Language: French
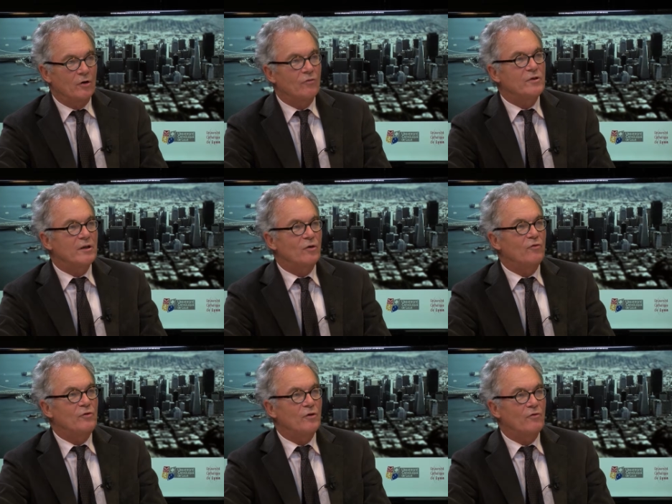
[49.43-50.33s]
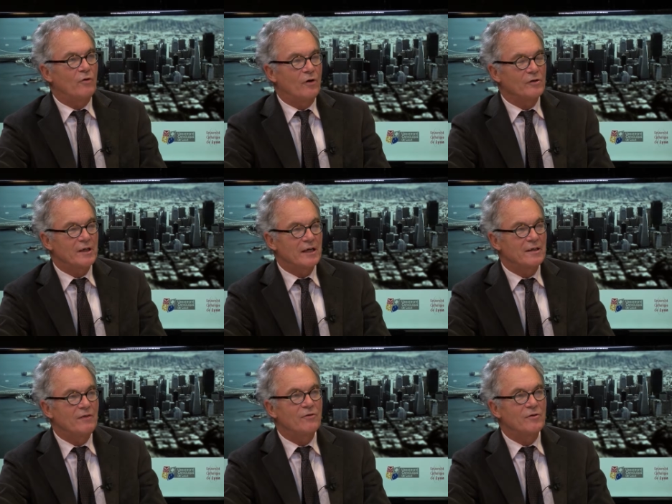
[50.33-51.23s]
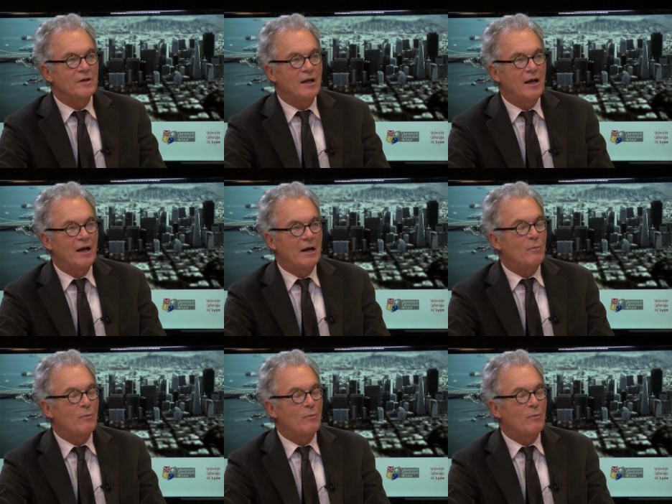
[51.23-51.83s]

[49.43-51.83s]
quand vous êtes revenu en France, qu'est-ce qui faisait la